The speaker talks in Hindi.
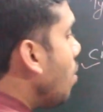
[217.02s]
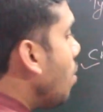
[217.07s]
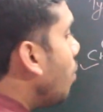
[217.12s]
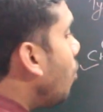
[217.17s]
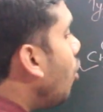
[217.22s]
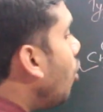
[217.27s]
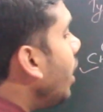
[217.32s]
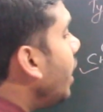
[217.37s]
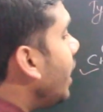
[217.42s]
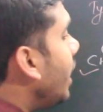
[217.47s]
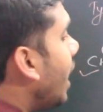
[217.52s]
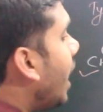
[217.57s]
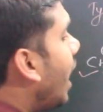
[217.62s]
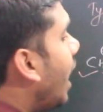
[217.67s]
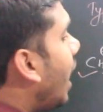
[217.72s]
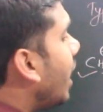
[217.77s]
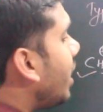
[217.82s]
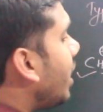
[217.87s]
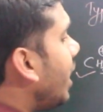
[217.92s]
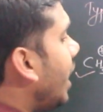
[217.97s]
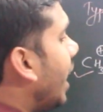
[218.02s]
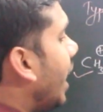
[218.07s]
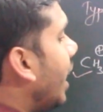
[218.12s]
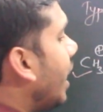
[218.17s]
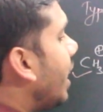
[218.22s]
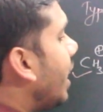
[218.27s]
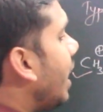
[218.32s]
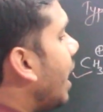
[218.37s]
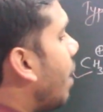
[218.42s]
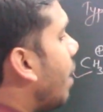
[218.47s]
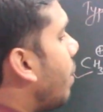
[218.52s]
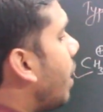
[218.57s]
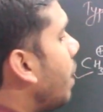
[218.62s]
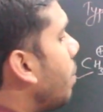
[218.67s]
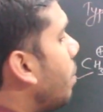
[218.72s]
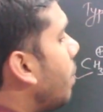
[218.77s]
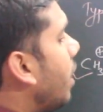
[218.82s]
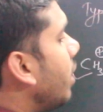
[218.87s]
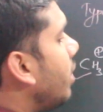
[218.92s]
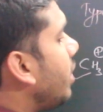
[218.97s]
वो यह आती है कि
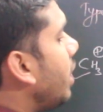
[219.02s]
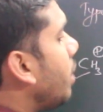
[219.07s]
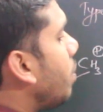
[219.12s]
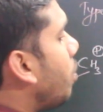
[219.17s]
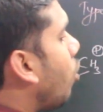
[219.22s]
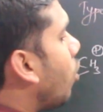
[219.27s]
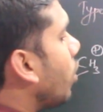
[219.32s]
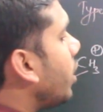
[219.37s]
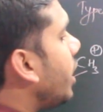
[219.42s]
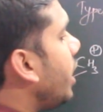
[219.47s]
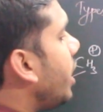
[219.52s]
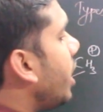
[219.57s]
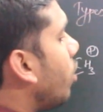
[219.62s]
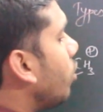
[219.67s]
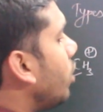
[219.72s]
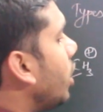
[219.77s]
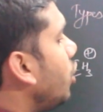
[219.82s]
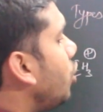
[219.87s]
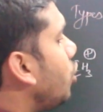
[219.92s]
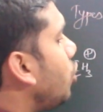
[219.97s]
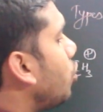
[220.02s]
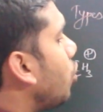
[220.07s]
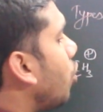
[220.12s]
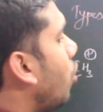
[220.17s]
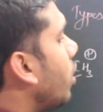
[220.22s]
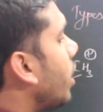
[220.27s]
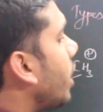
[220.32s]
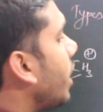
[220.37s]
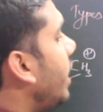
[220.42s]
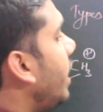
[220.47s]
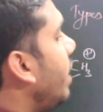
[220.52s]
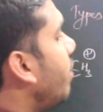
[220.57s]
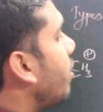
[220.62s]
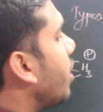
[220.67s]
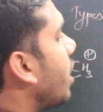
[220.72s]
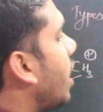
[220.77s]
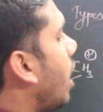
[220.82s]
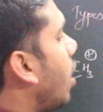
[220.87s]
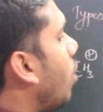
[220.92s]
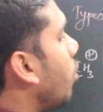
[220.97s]
हमारे पास ये बहुत ही क्या होता है शॉर्ट
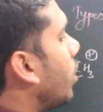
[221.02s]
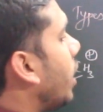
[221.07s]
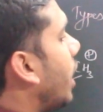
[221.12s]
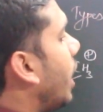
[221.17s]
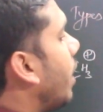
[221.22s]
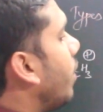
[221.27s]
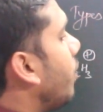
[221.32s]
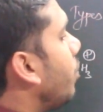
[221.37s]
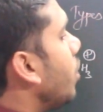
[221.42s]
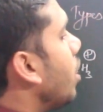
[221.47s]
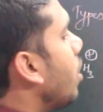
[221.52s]
लिव्ड रहा होता है